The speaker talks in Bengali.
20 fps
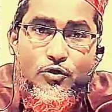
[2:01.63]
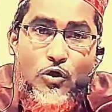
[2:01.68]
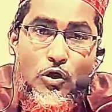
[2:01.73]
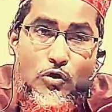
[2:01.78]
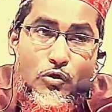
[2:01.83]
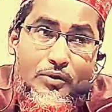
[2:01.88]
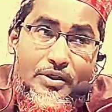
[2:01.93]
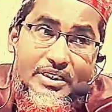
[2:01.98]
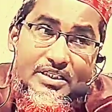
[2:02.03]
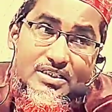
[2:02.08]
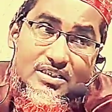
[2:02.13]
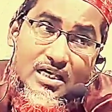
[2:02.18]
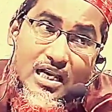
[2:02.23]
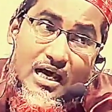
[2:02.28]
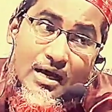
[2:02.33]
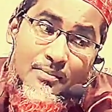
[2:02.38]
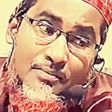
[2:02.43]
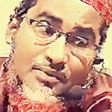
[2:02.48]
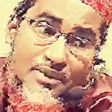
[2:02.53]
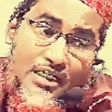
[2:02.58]
তখন
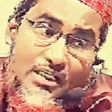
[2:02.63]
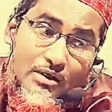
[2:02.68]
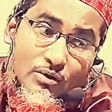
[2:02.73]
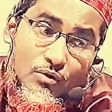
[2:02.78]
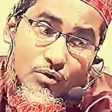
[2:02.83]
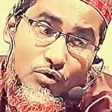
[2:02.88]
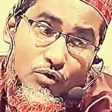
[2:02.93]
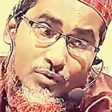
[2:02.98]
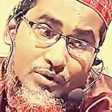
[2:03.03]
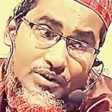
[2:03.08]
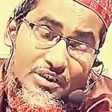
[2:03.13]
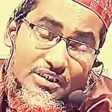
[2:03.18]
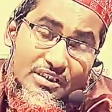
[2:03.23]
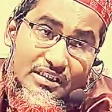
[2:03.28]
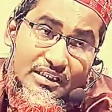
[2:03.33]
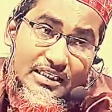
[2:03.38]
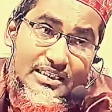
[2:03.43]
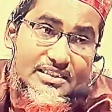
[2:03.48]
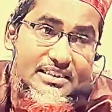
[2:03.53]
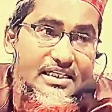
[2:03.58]
ইসলাম তাকে অনুমতি
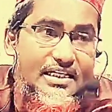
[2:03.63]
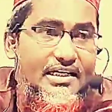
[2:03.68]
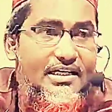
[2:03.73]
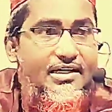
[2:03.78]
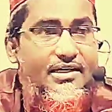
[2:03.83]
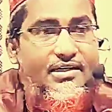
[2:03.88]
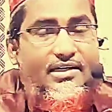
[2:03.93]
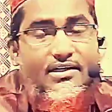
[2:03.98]
দিয়েছে